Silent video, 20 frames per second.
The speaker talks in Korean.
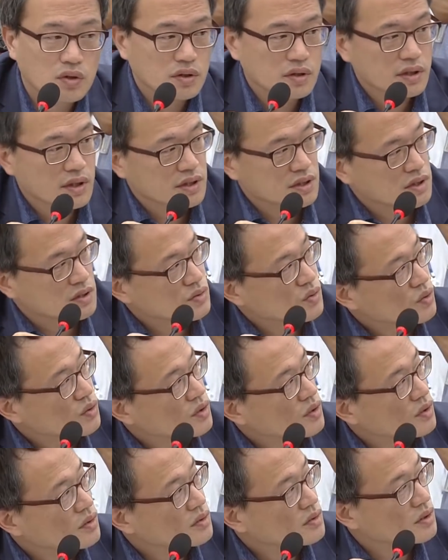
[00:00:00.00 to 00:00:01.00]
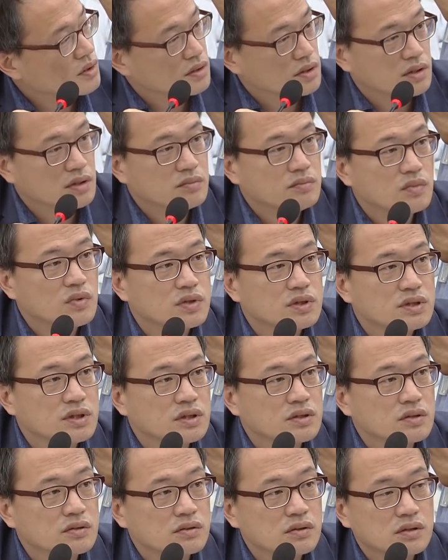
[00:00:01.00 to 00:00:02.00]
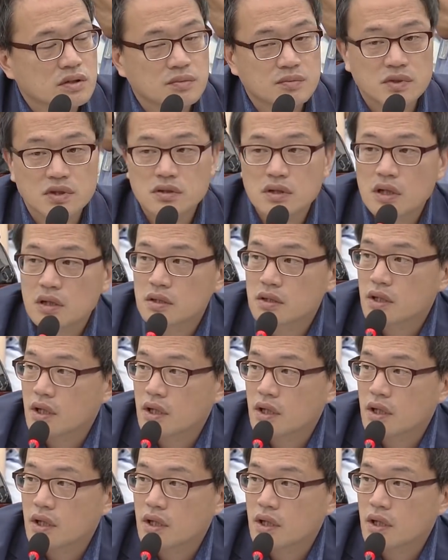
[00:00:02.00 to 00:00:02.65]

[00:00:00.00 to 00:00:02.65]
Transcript: 여기 계신 송기현 의원님, 뭐 이재정 의원님 등과